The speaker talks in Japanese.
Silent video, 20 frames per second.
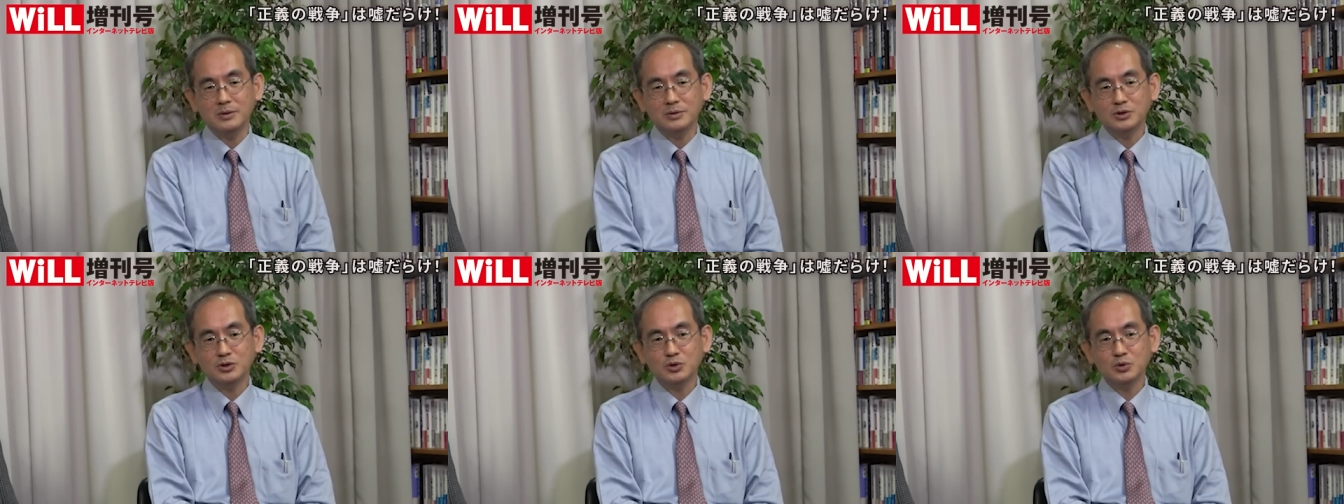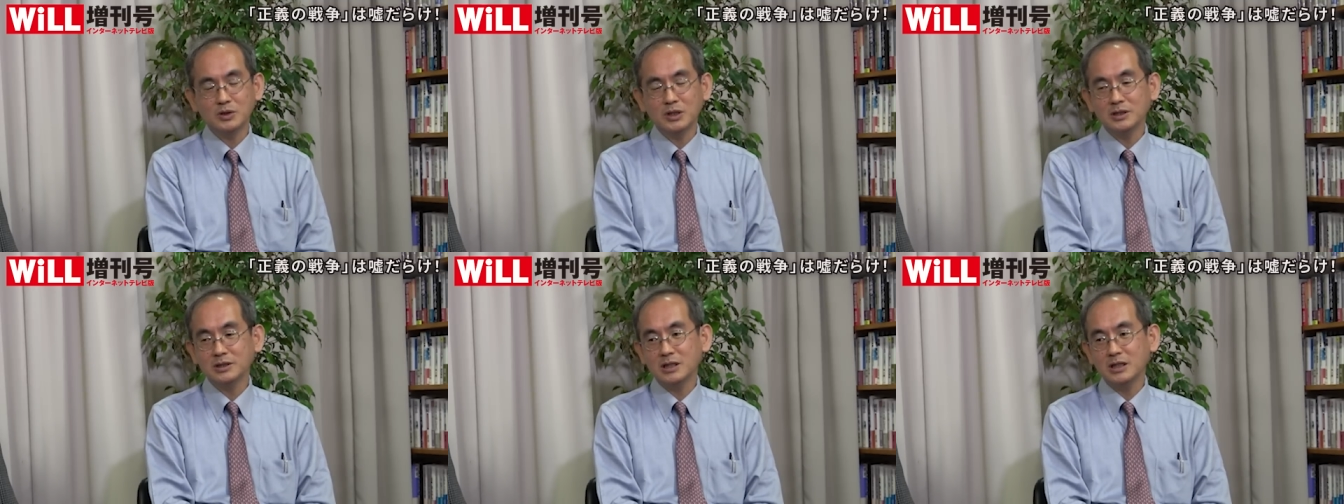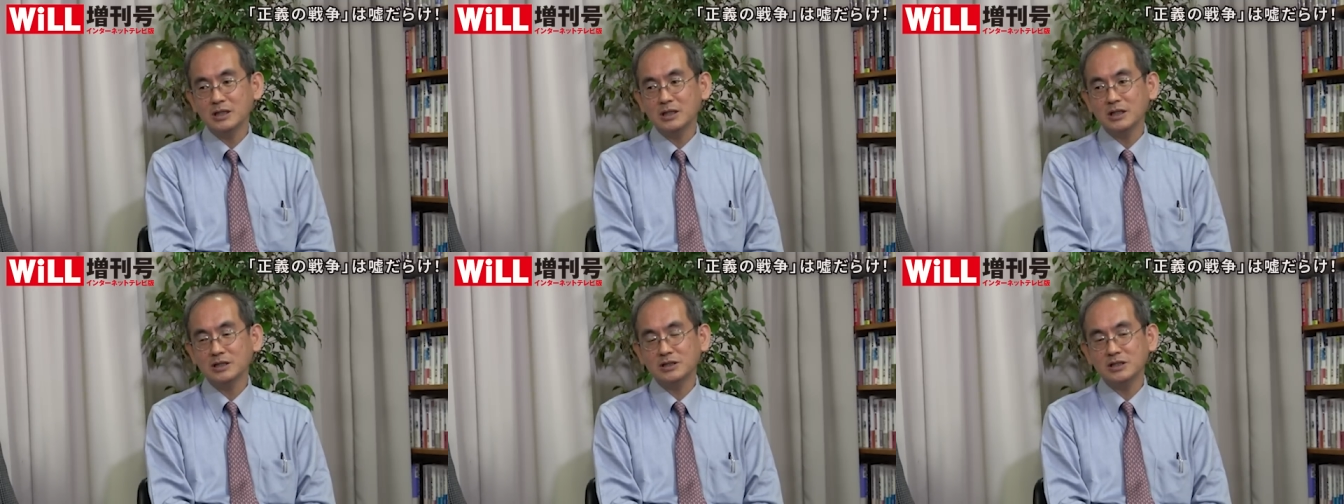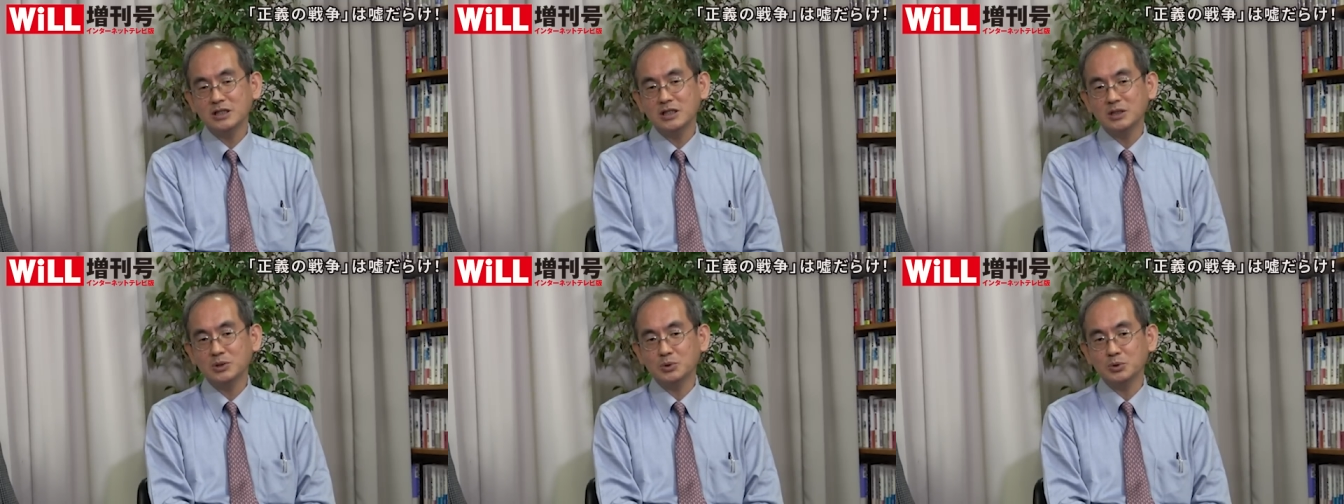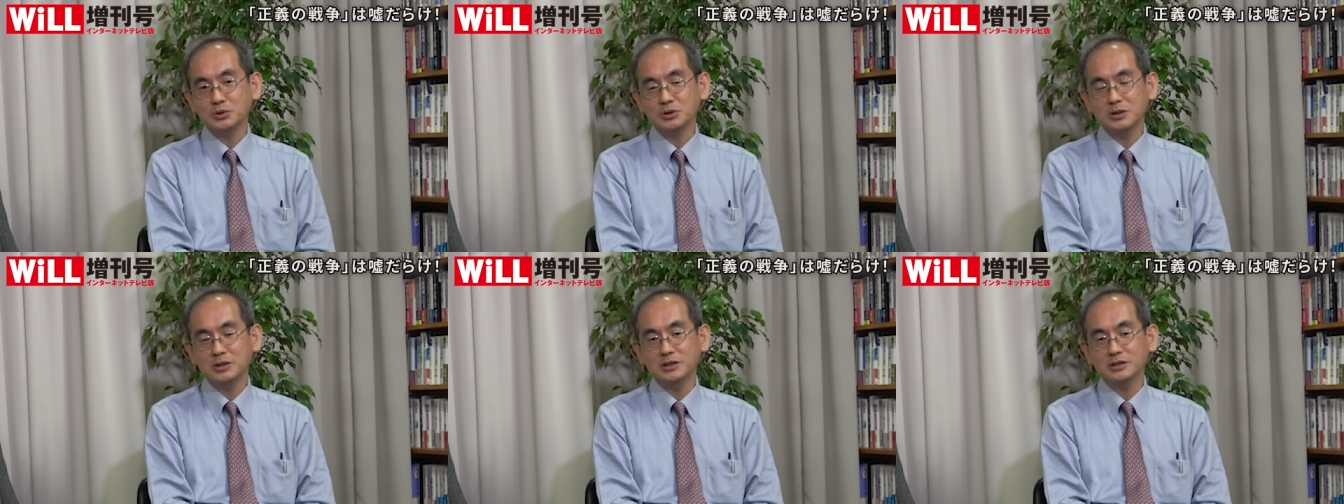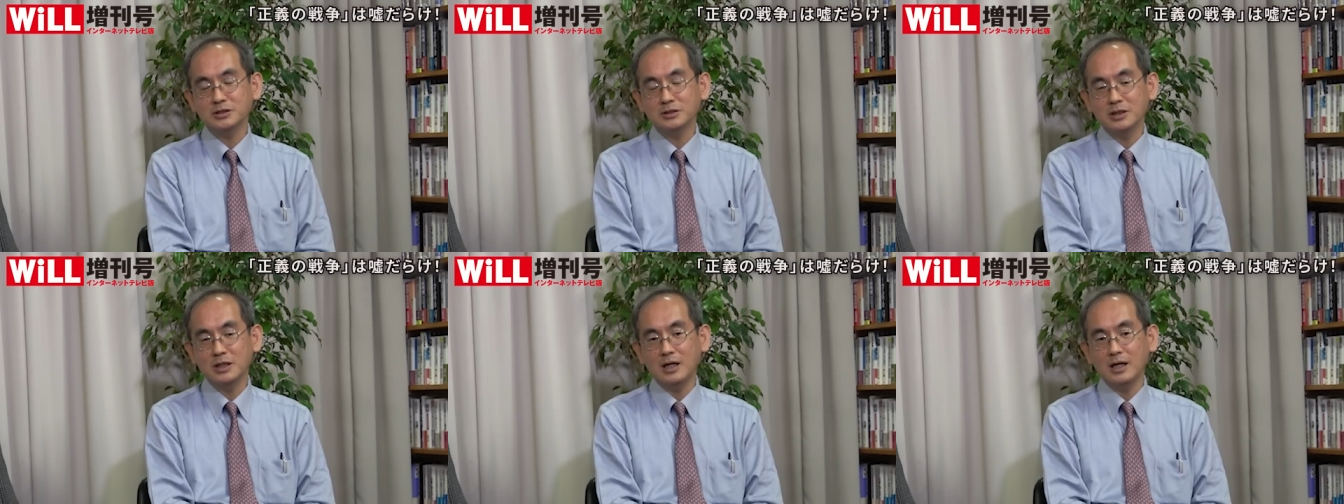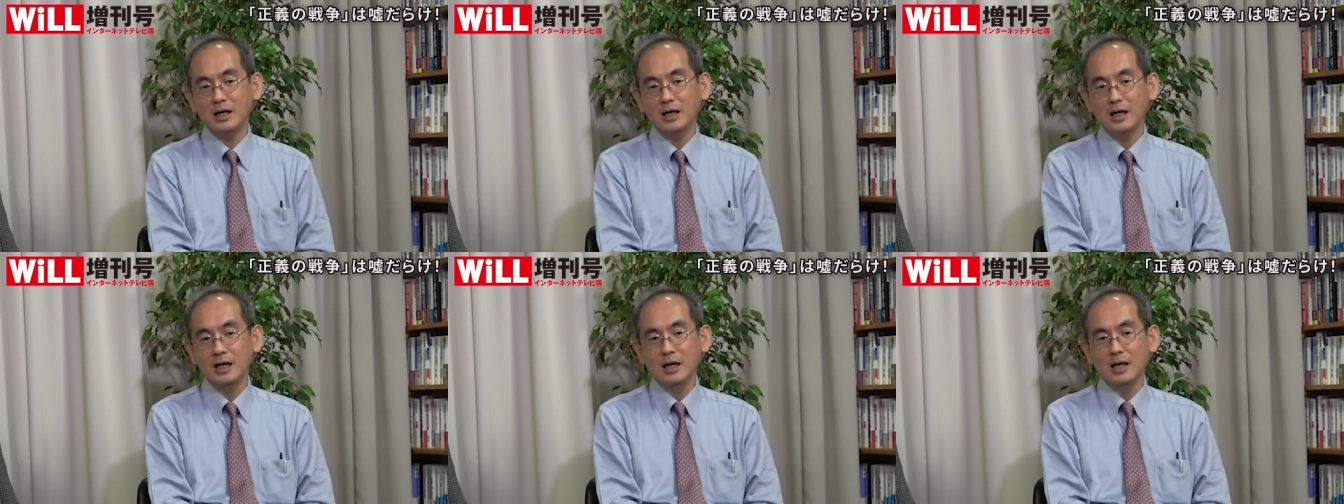中間的な地域としてです
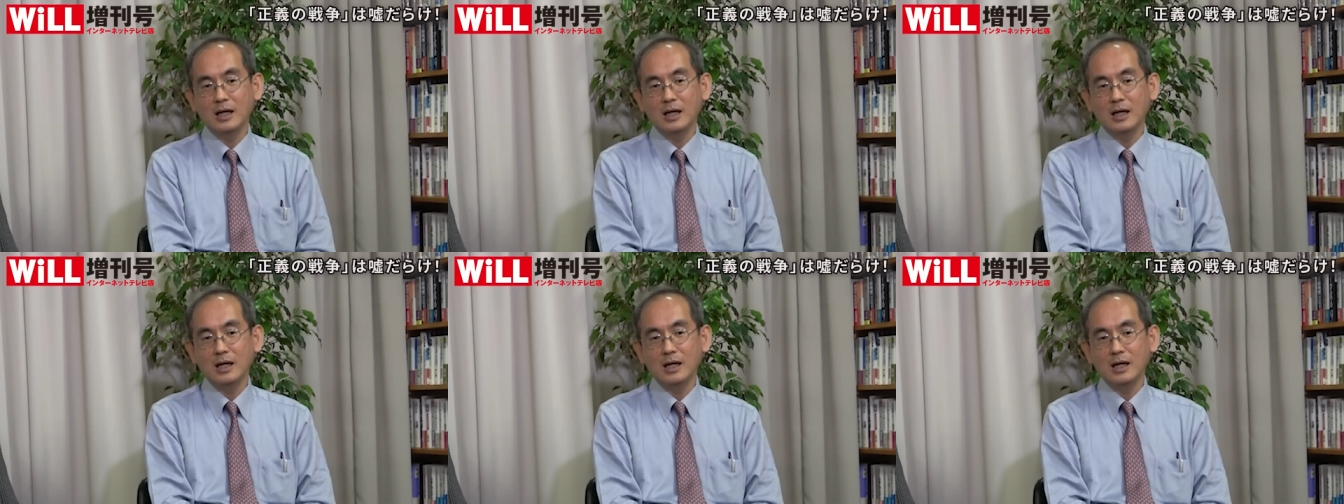ね